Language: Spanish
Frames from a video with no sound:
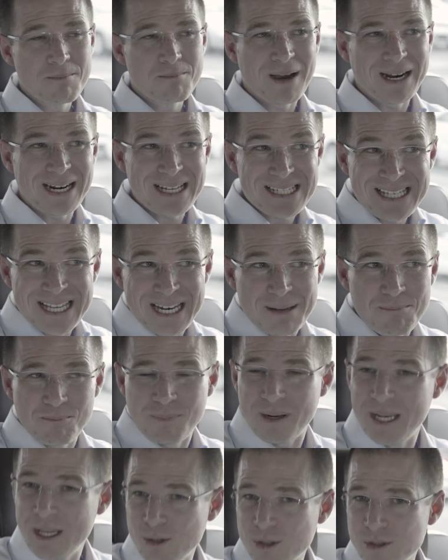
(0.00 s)
van a ser
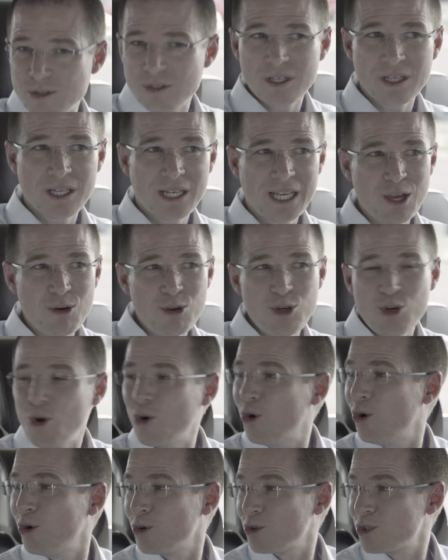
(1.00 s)
empleos que hoy
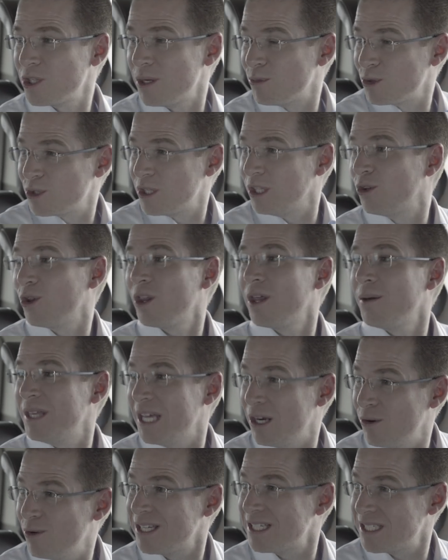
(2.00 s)
no conocemos, que
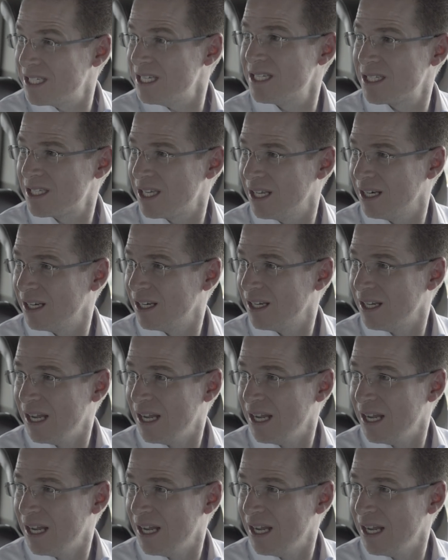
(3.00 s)
todavía no existen,